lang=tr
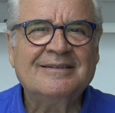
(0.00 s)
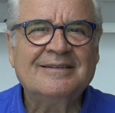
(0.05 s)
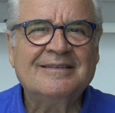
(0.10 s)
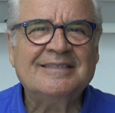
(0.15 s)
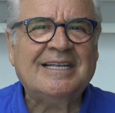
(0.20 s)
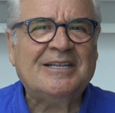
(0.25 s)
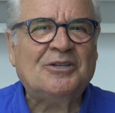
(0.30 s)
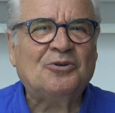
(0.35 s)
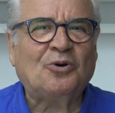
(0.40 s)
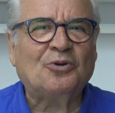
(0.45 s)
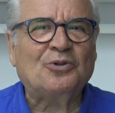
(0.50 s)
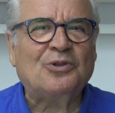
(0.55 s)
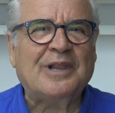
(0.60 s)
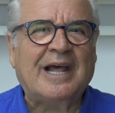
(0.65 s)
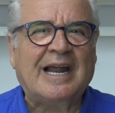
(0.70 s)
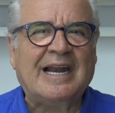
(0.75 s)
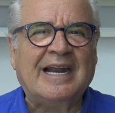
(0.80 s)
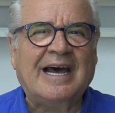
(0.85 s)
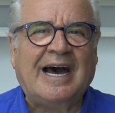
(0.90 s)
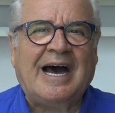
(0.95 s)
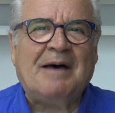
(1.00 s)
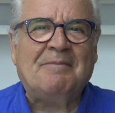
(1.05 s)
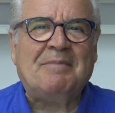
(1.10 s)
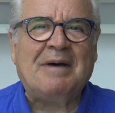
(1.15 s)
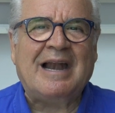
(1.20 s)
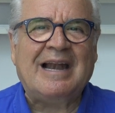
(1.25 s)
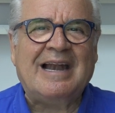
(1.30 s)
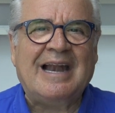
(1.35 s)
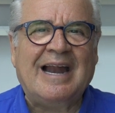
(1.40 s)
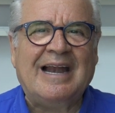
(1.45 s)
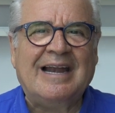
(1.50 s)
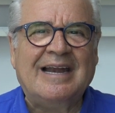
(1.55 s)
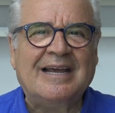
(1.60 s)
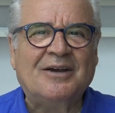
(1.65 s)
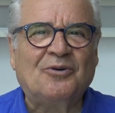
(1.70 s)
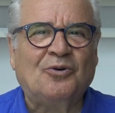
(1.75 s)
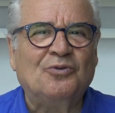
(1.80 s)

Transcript: Dedikodularla, haberlerle,